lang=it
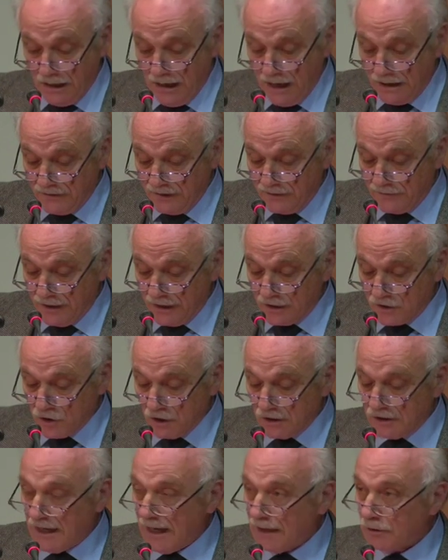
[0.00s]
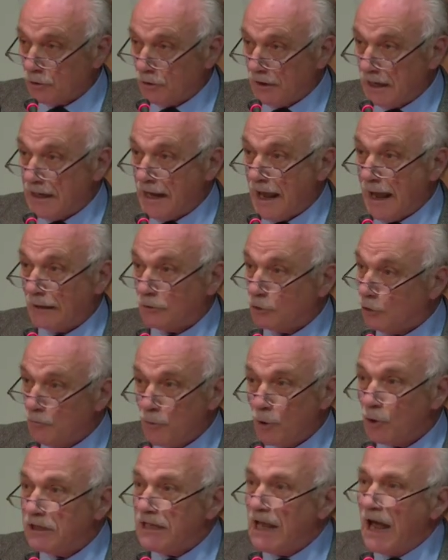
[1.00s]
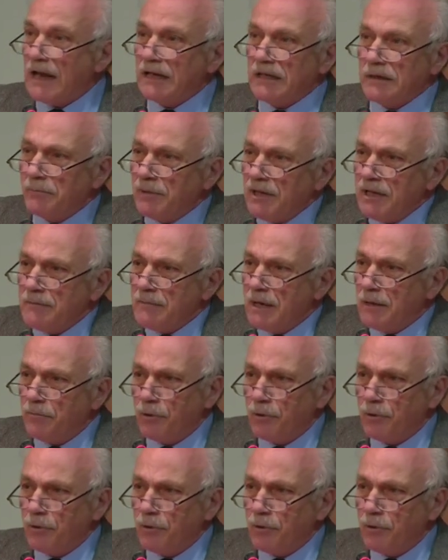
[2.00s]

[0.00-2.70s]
aveva accettato la Nato pochi anni prima,